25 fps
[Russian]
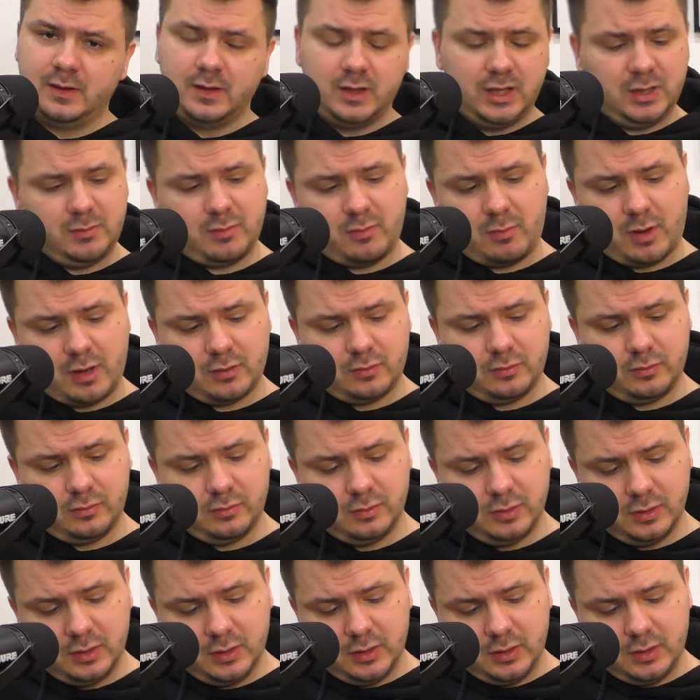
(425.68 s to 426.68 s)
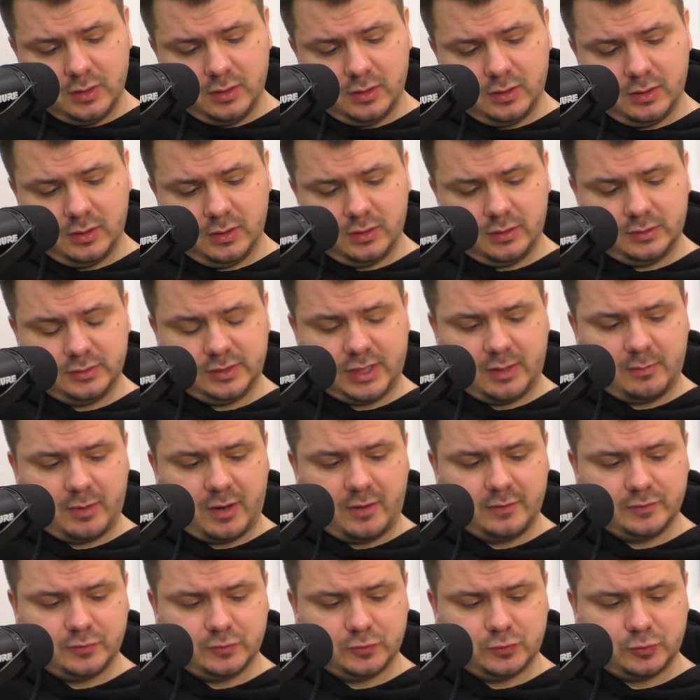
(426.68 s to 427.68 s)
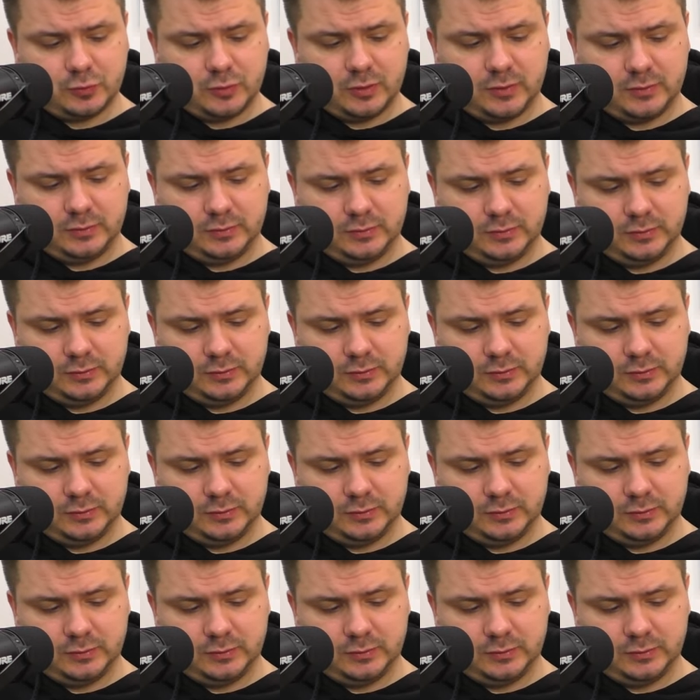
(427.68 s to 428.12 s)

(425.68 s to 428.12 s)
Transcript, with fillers: Либо могу э, добавить вот сюда.